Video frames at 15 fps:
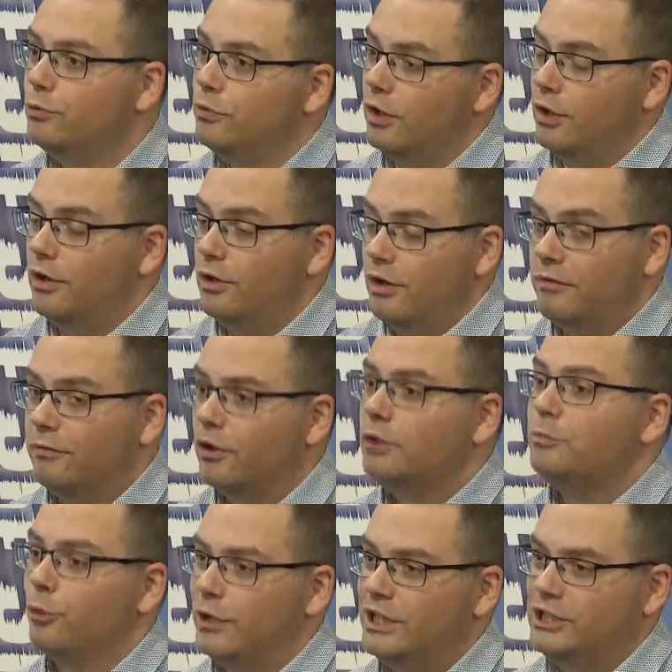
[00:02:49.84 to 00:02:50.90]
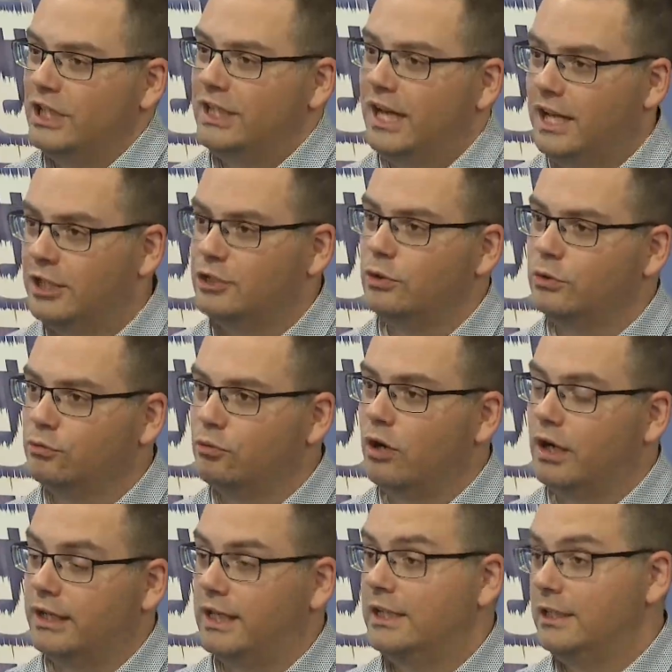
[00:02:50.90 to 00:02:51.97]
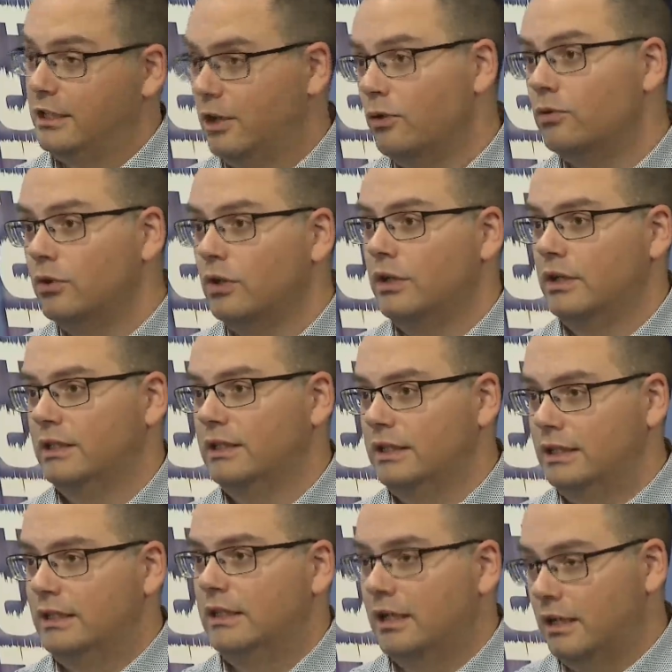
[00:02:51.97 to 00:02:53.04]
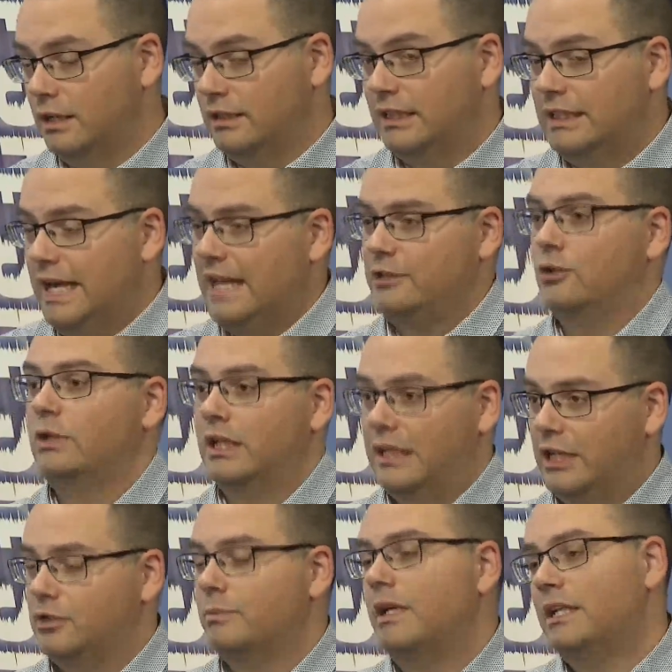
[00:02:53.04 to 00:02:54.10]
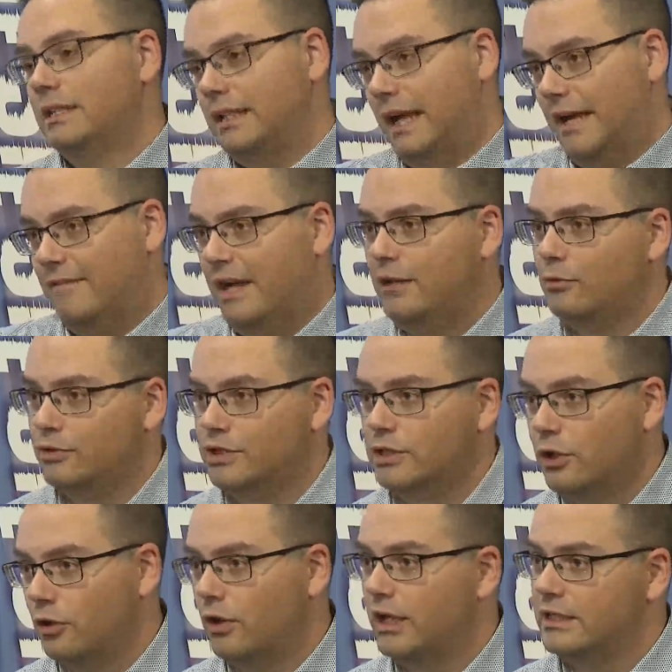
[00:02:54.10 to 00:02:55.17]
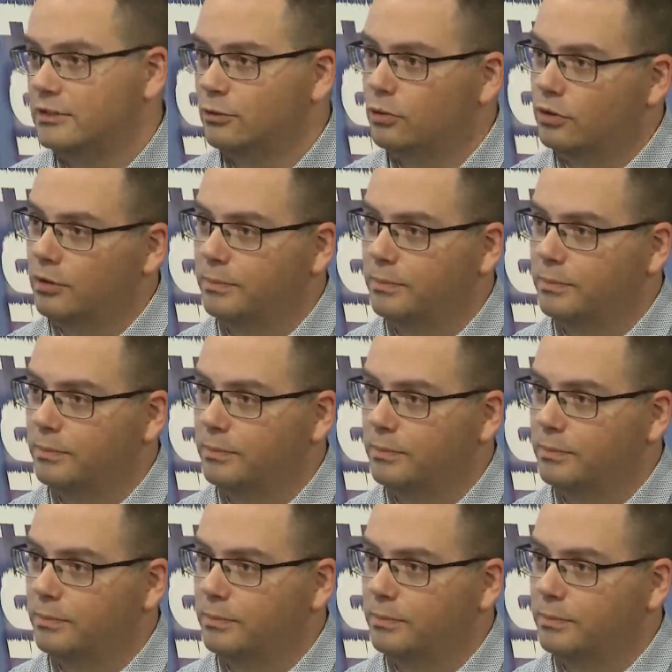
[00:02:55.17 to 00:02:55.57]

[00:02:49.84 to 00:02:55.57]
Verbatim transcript: le fun pour les gens de la région de voir quelqu'un euh, qui, garde son attachement, qui travaille aussi d'un réseau euh,